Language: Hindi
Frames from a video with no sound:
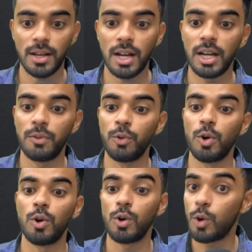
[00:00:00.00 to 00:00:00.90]
अगर वो
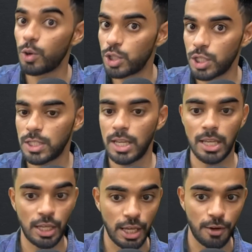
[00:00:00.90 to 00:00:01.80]
कॉशस है
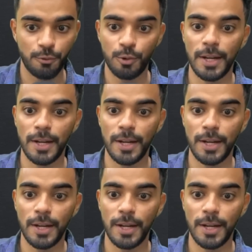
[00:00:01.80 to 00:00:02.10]
केयरफुल